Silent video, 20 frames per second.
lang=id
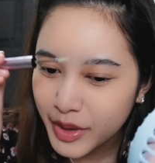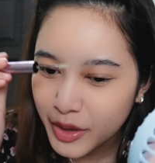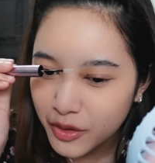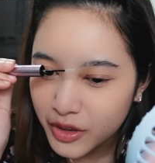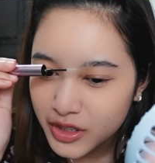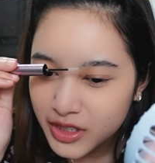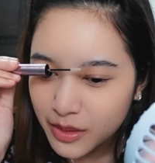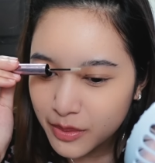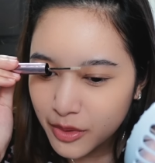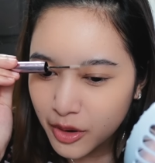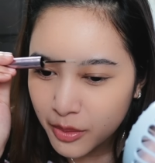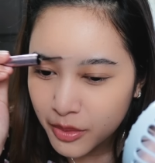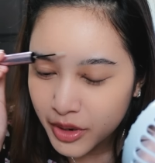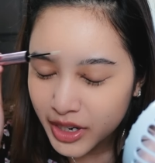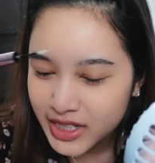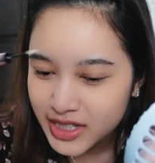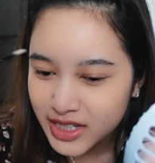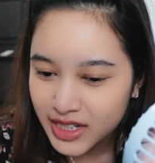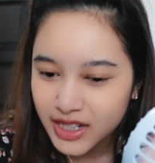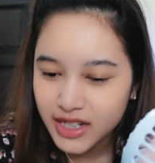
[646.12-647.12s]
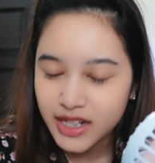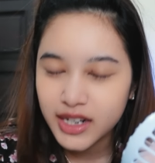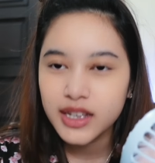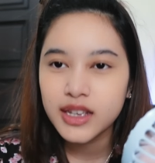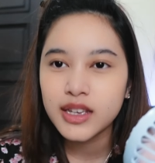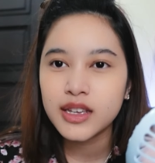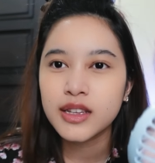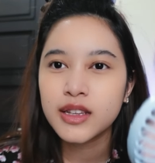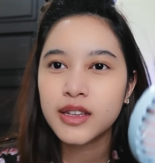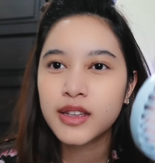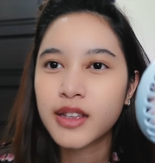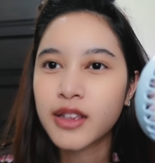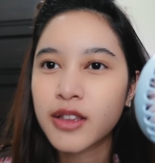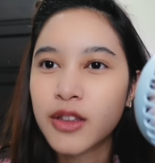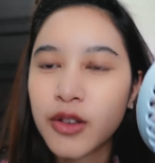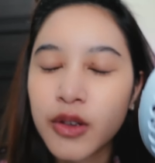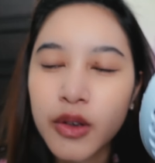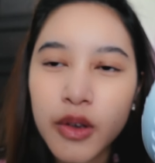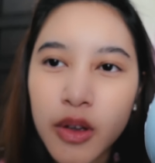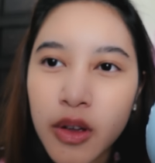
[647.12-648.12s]
bingung sama omongan sendiri
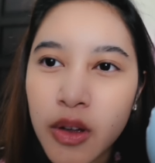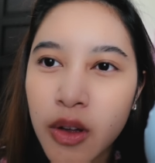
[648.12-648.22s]
tuh